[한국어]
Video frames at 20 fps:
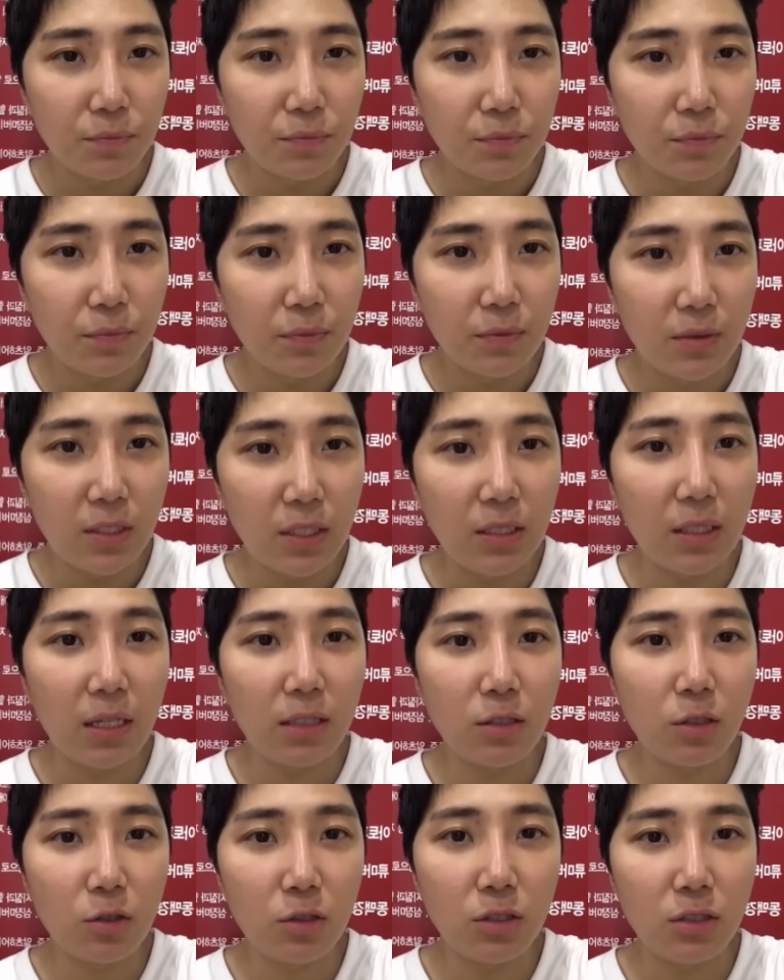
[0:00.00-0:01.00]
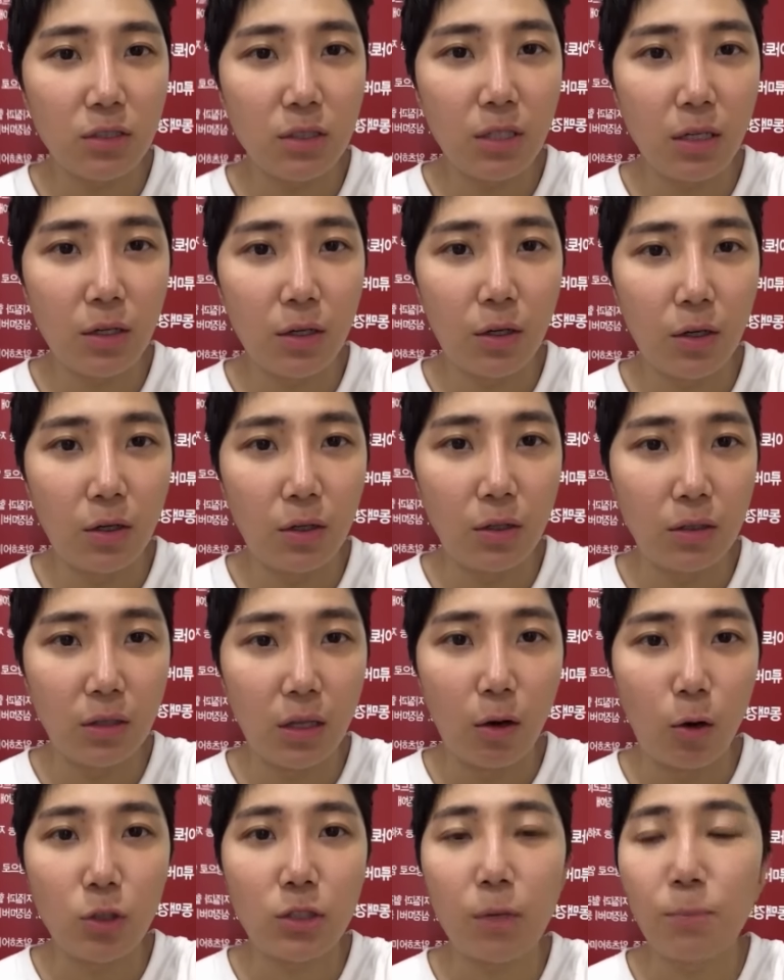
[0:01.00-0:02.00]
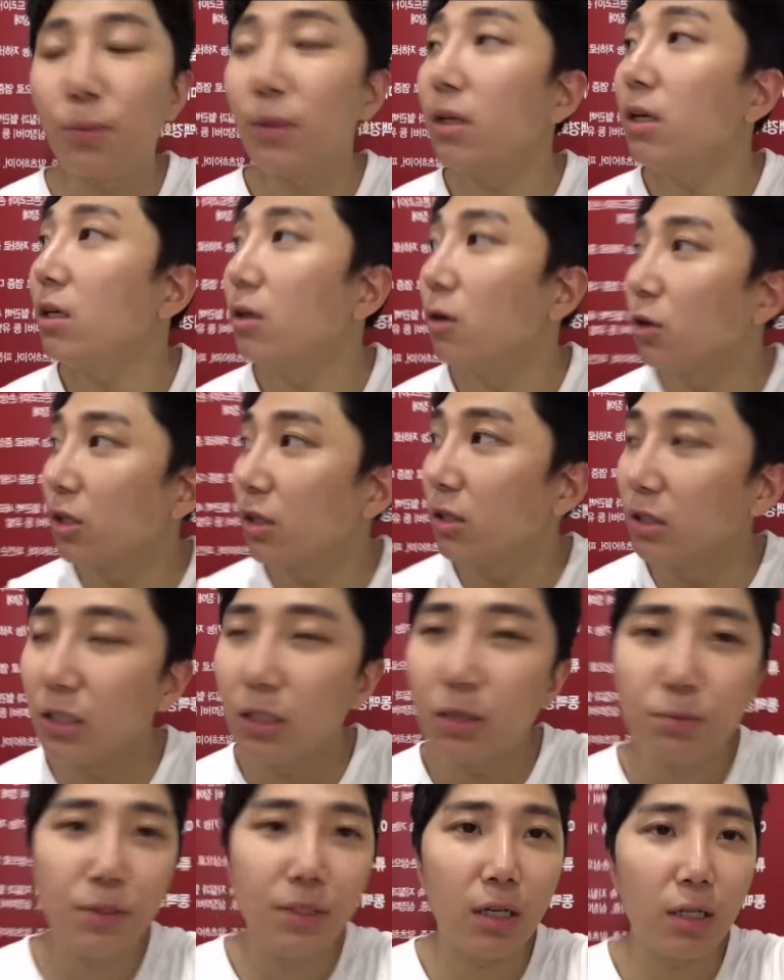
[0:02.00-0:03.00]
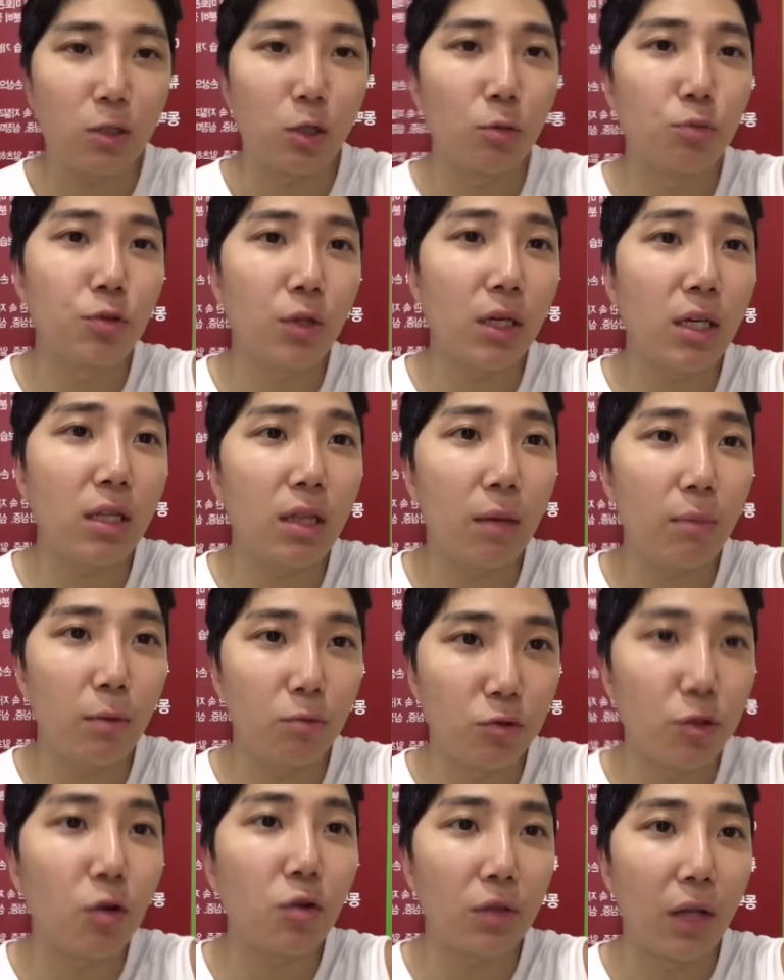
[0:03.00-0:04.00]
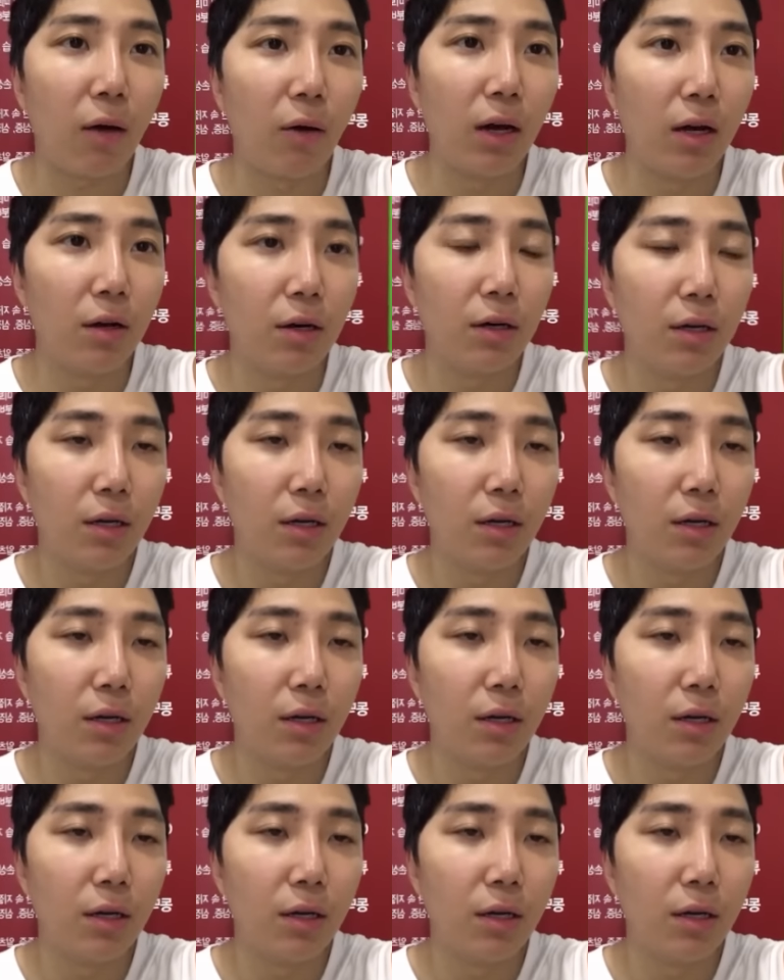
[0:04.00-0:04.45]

진단서 끊으세요 그런데 어차피 여기 응급실에 접수했기 때문에 무조건 나와요